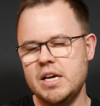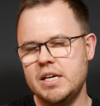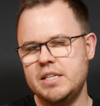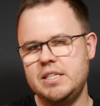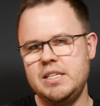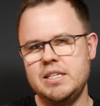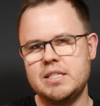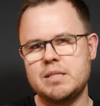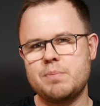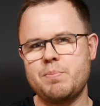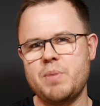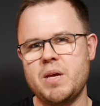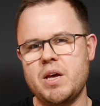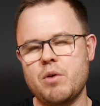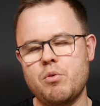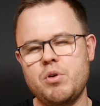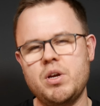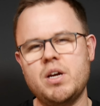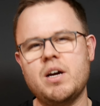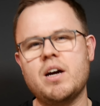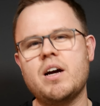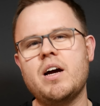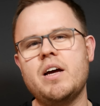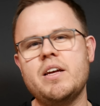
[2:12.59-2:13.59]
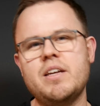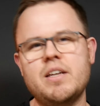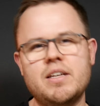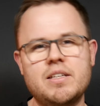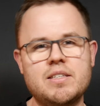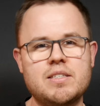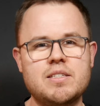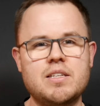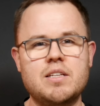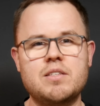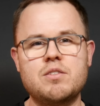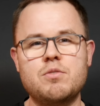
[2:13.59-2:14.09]
Die Xperia-Reihe
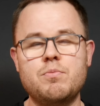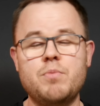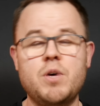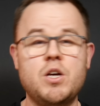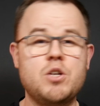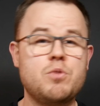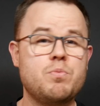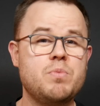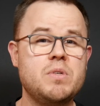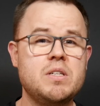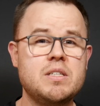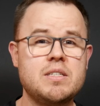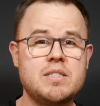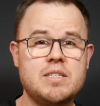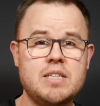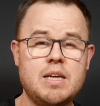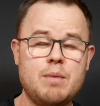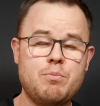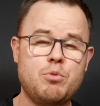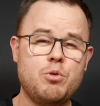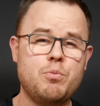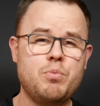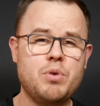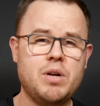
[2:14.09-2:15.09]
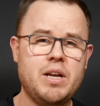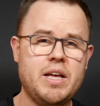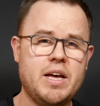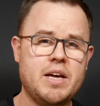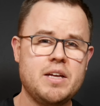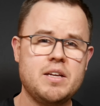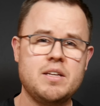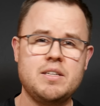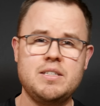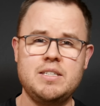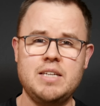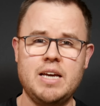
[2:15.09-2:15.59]
ist da zum Beispiel sehr
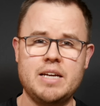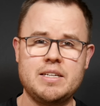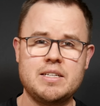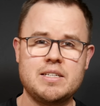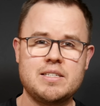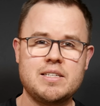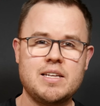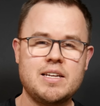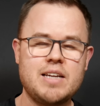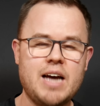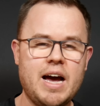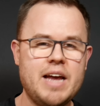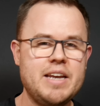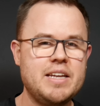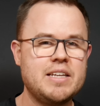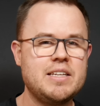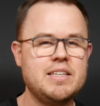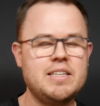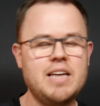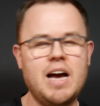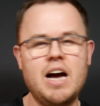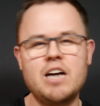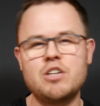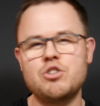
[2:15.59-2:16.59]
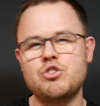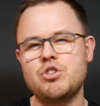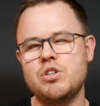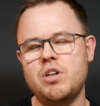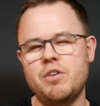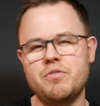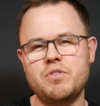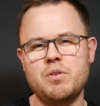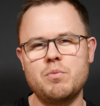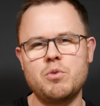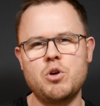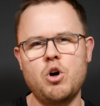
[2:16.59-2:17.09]
populär. Die hat das seit einigen Jahren schon
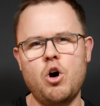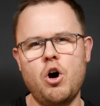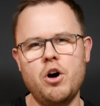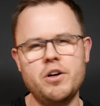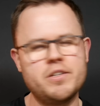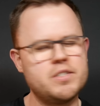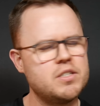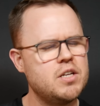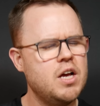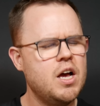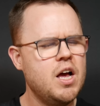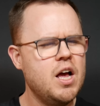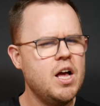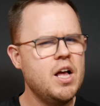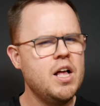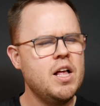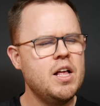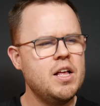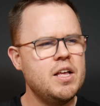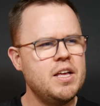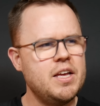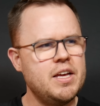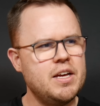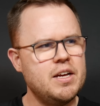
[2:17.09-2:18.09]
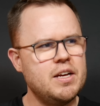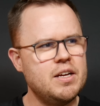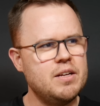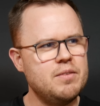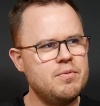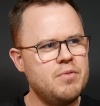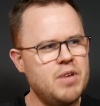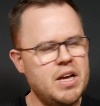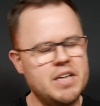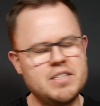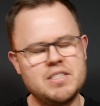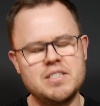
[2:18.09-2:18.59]
auf dem Gehäuse.
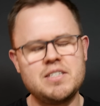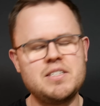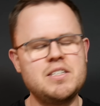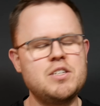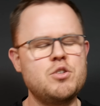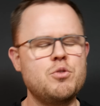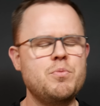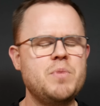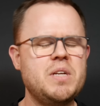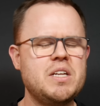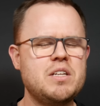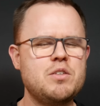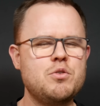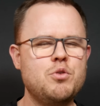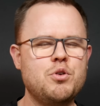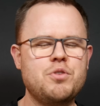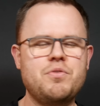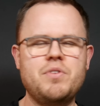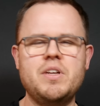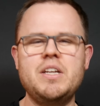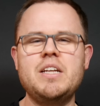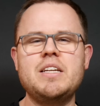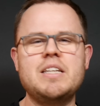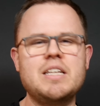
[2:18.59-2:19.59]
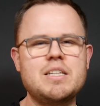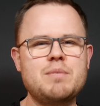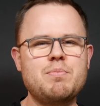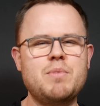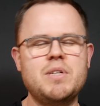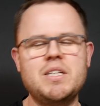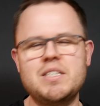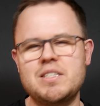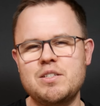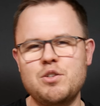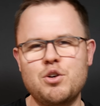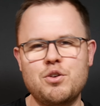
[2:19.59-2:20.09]
Es ist nicht unbedingt notwendig, dass man
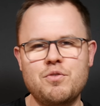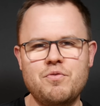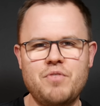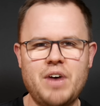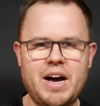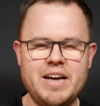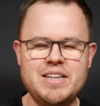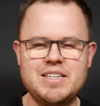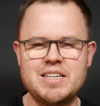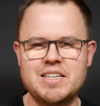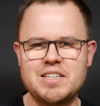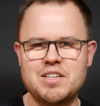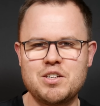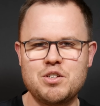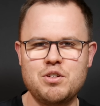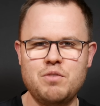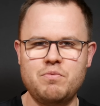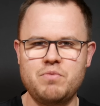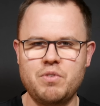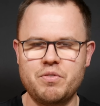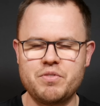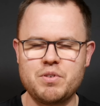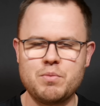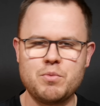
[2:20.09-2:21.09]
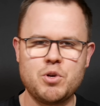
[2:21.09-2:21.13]
jetzt noch einen weiteren Knopf auf dem